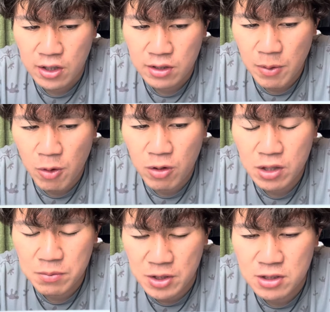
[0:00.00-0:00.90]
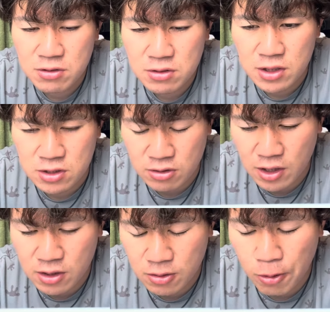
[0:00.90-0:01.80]
でも他にもね、いるんですよ、
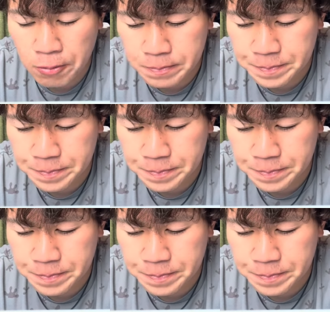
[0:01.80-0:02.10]
結構。